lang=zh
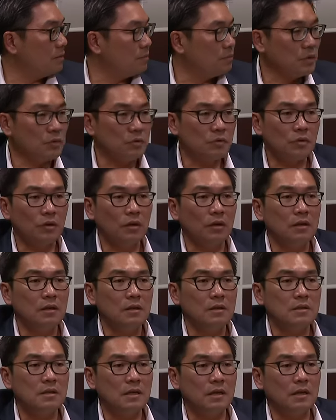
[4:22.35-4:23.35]
比如说
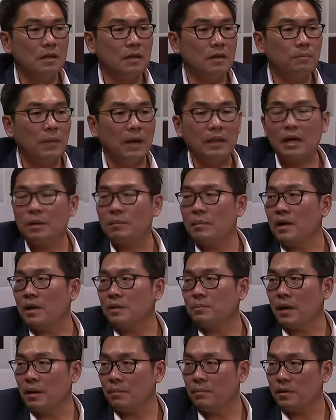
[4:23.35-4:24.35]
这个
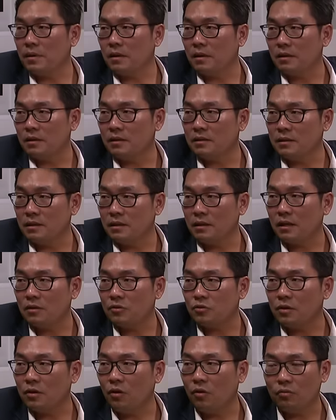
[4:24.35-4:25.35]
Panama p a p e r 今天
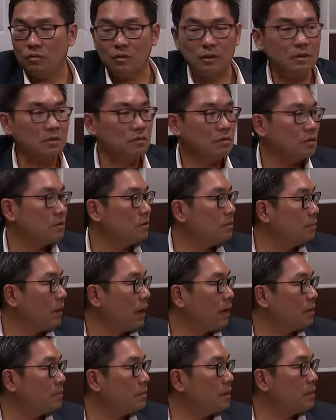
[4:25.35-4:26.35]
最红的就
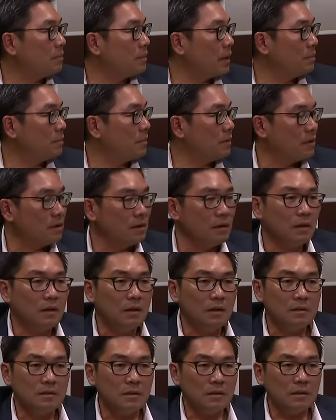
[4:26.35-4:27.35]
Panama p a p e r
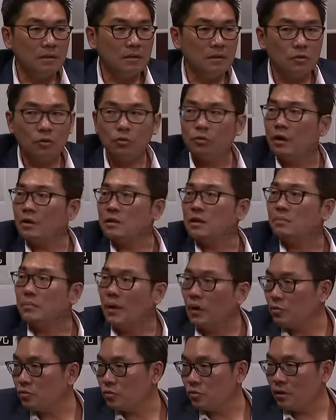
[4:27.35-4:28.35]
这个是突然间
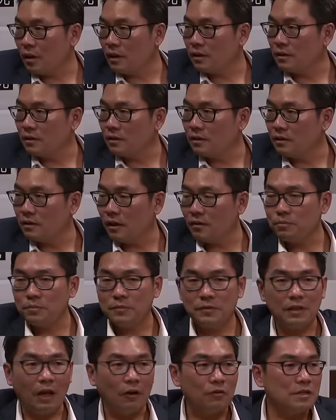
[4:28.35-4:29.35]
爆出来的，然后
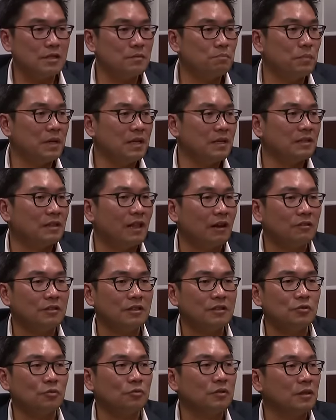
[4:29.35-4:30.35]
导致冰岛
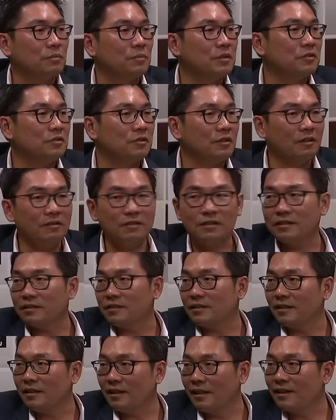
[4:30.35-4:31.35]
的总理必须要辞
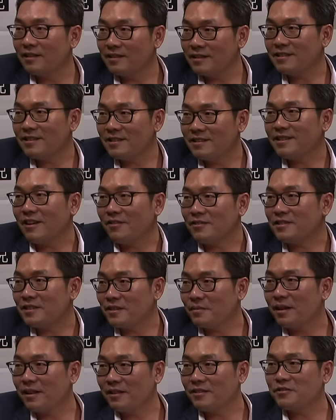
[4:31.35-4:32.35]
职，二十四小
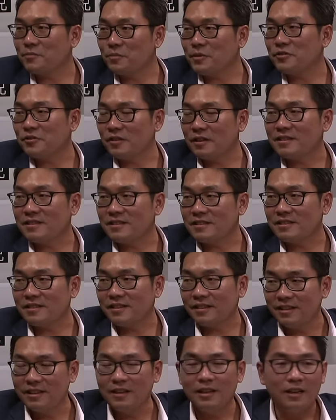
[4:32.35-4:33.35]
时吧，就必须要辞职。
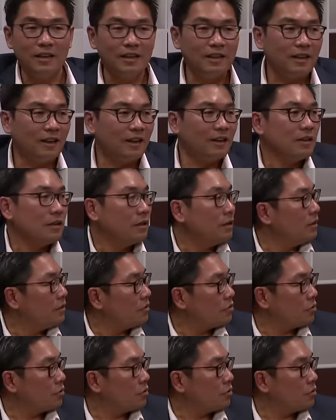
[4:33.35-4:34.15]
第一个辞职的。